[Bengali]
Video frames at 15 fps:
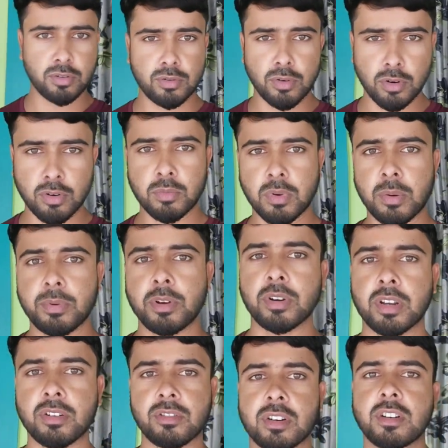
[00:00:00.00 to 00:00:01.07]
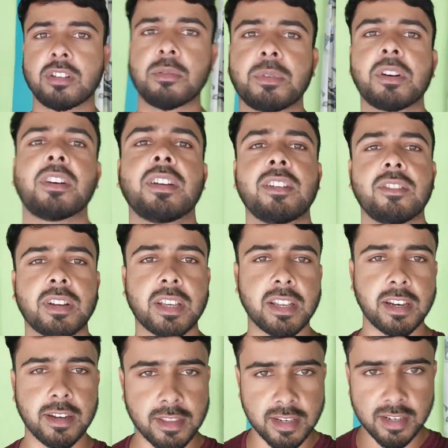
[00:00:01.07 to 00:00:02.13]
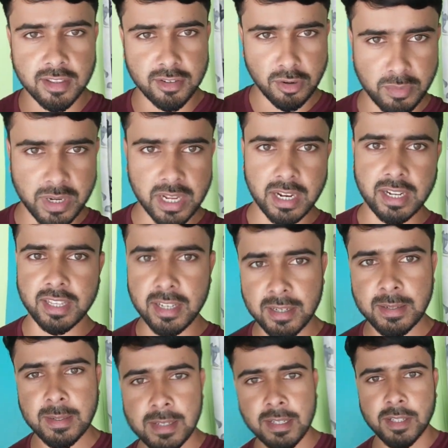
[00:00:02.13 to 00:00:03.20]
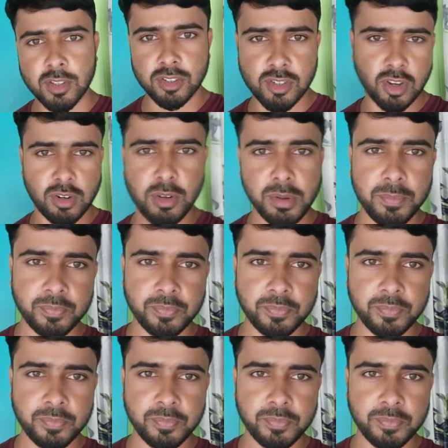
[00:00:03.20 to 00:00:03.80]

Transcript: রকমভাবে অনেক অনেক নিয়মে হয় অনেকের রীতিনীতি সবারই আলাদা তো চলো